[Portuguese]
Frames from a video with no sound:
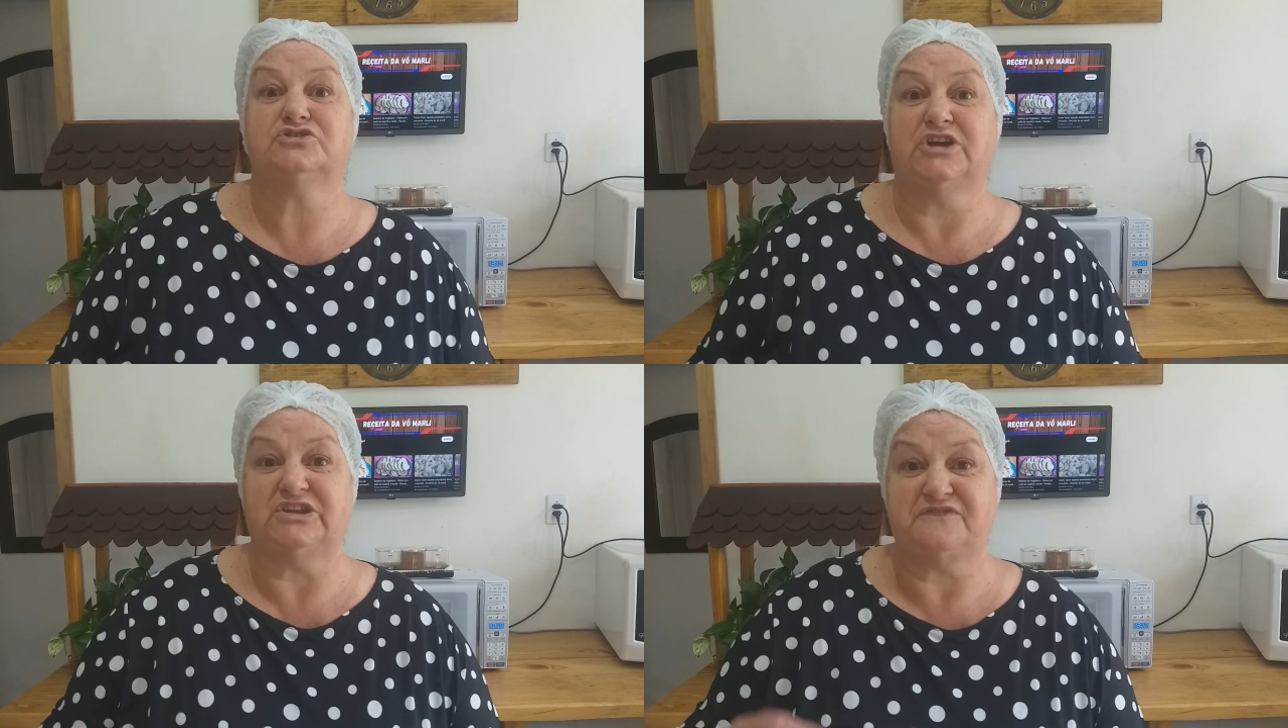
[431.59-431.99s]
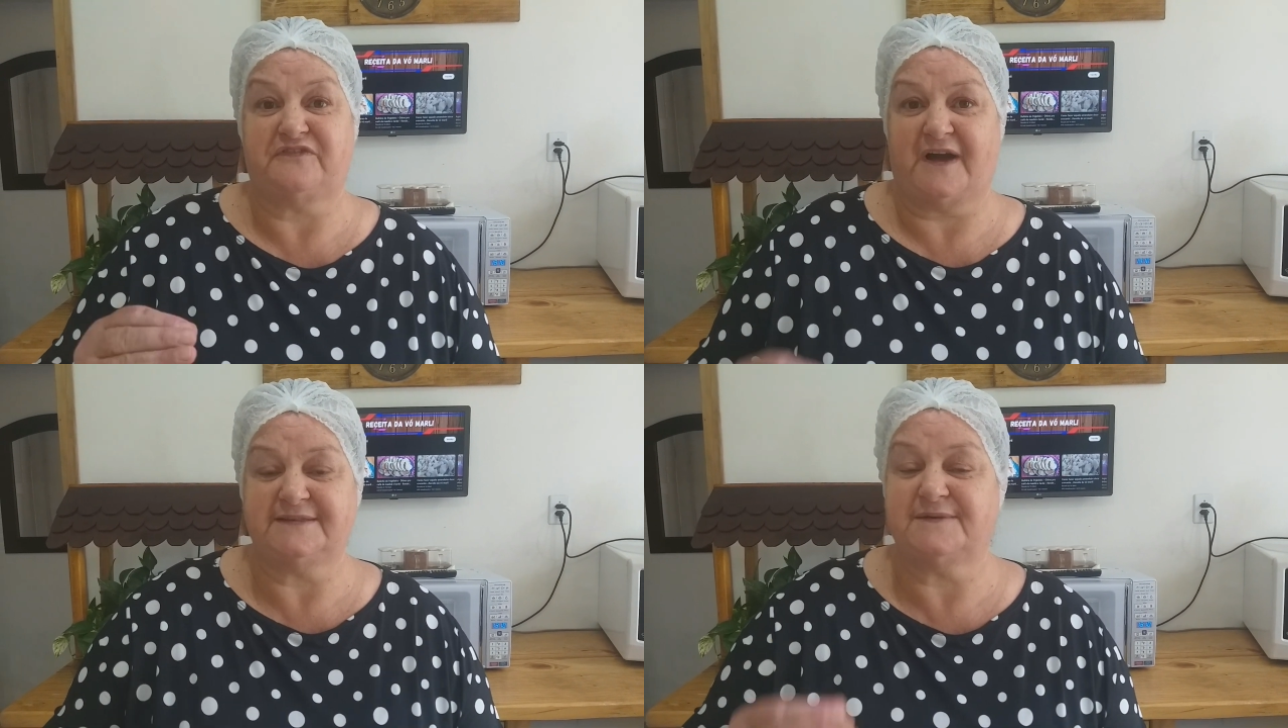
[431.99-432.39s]
Gente,
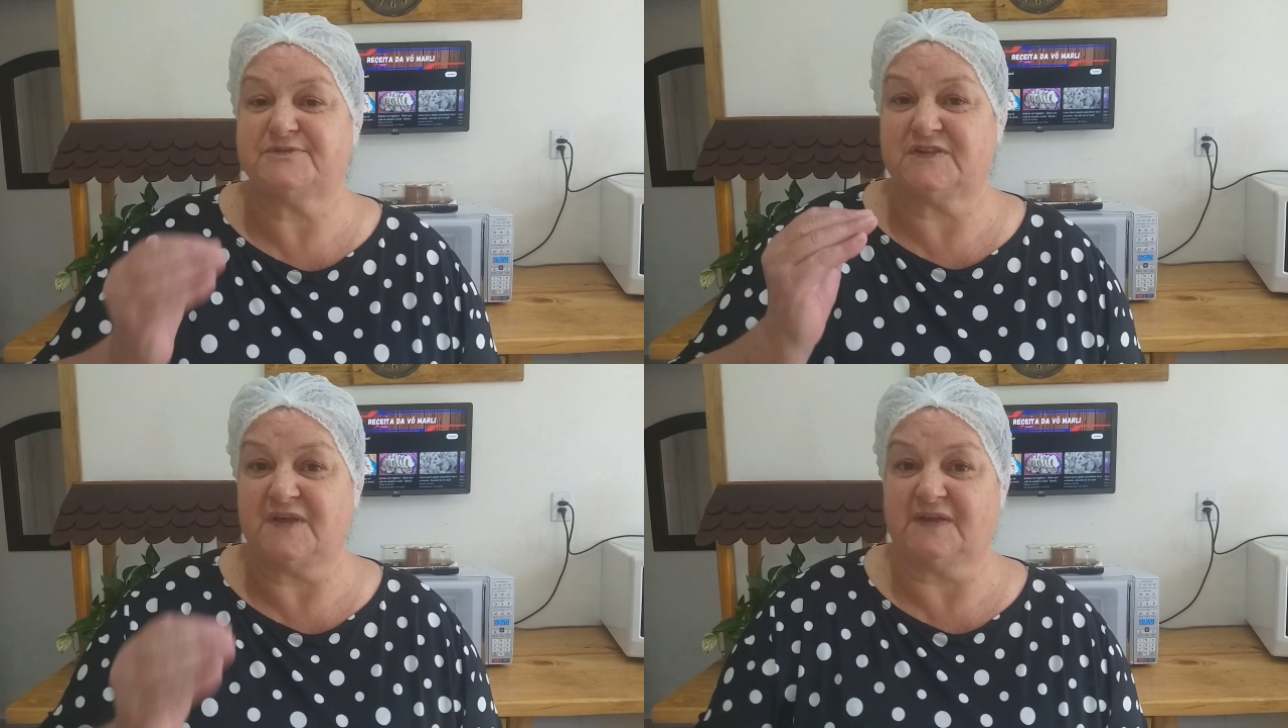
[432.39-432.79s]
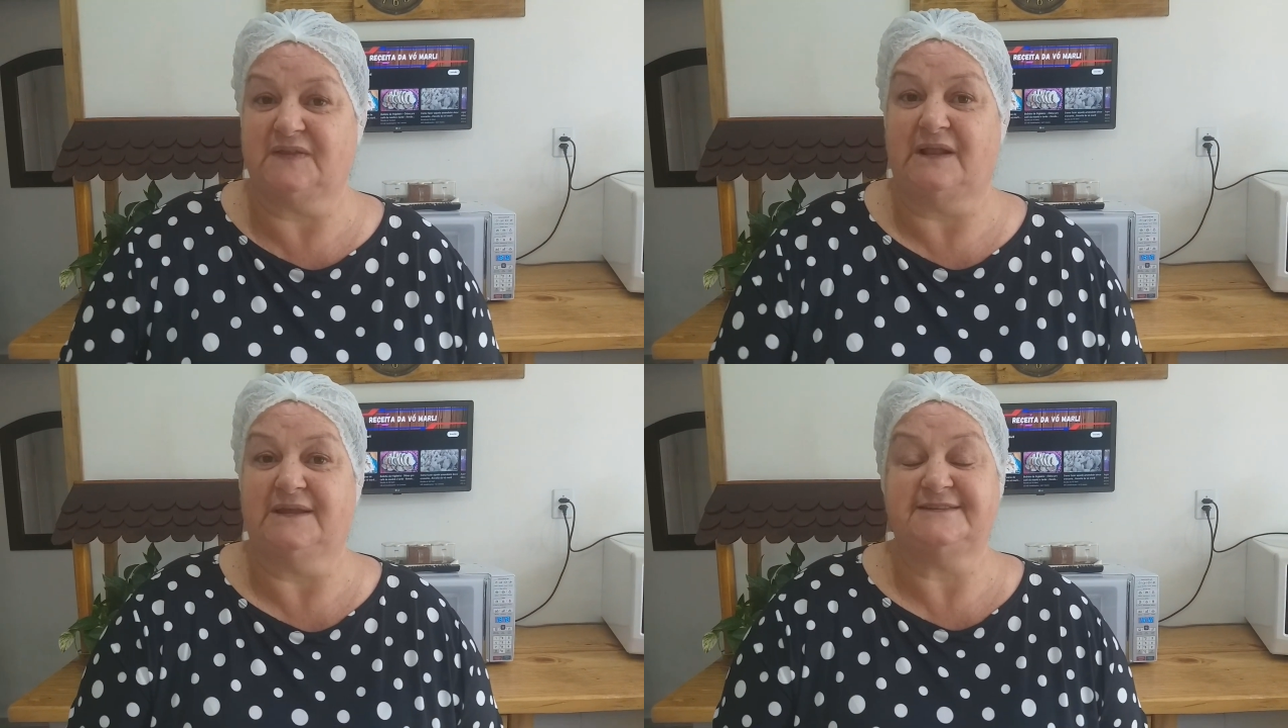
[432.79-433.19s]
faz e pra vocês verem que
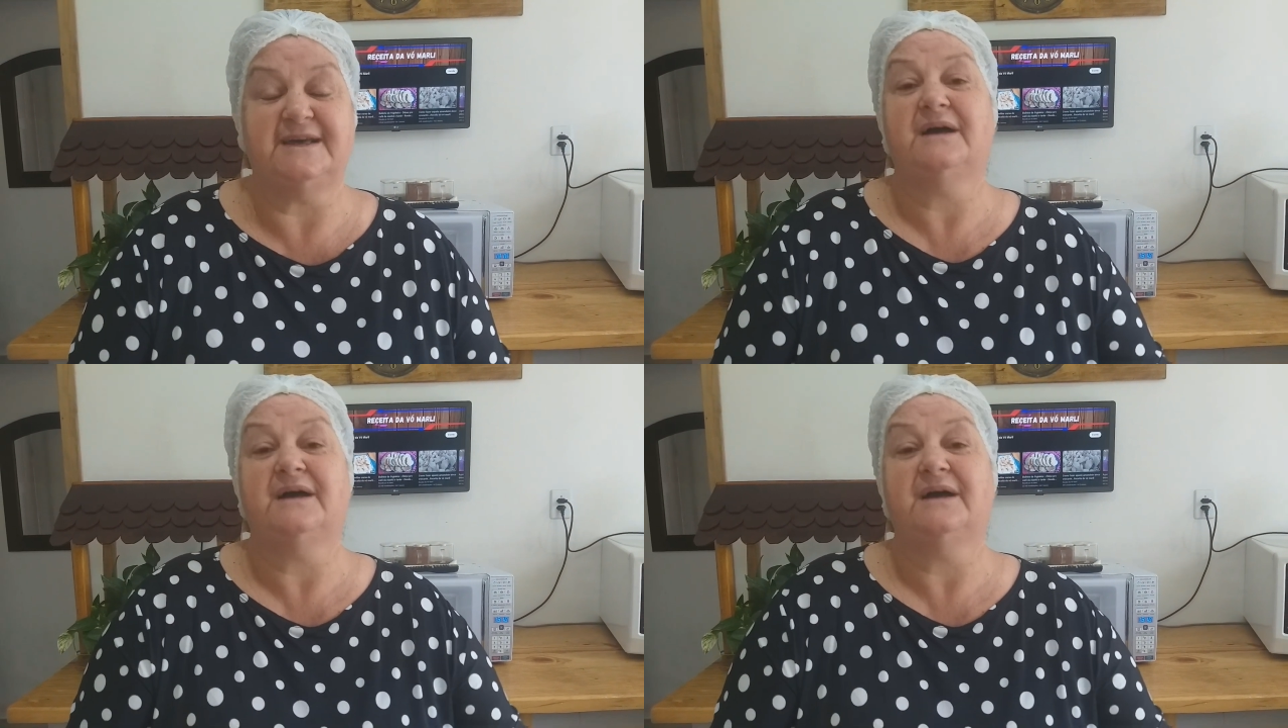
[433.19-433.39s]
delícia.